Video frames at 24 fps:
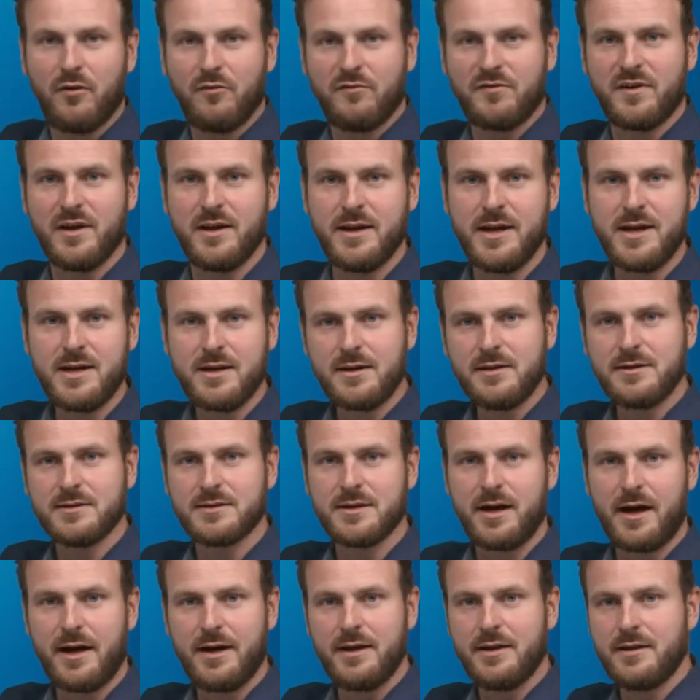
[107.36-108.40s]
auf der linken
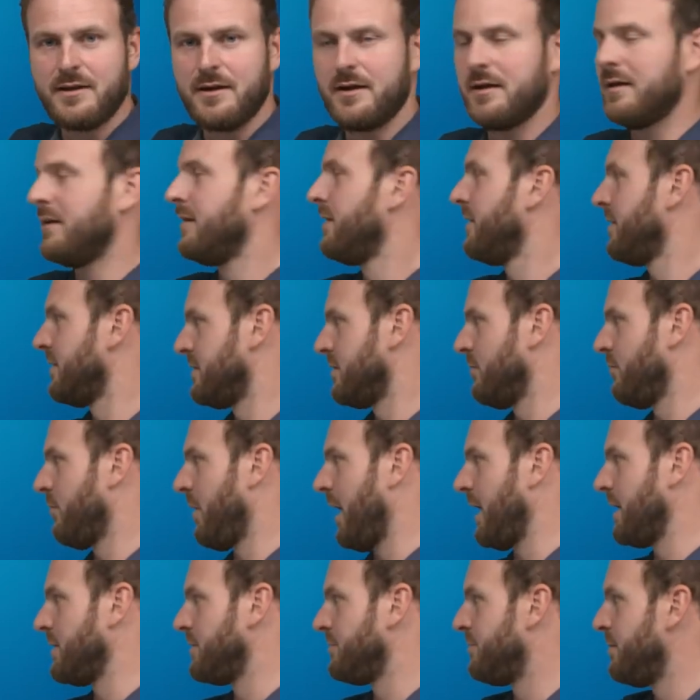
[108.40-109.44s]
Seite zum
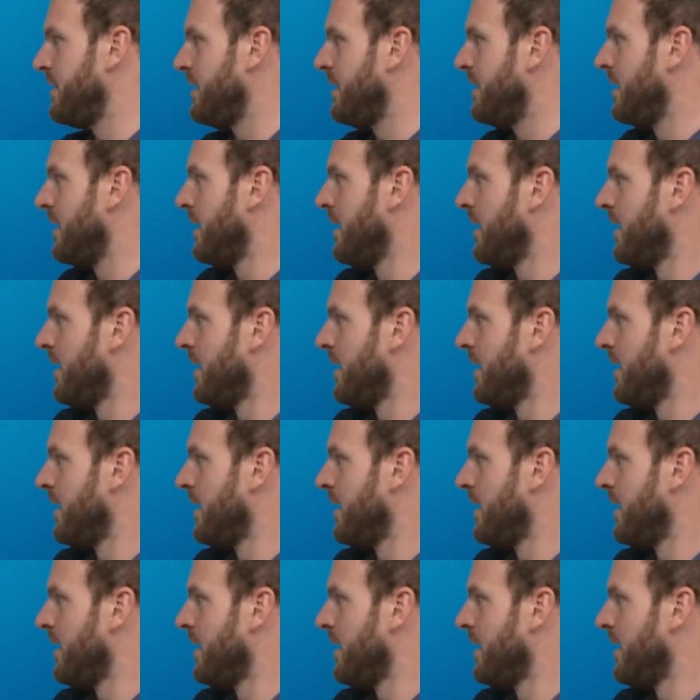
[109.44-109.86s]
Beispiel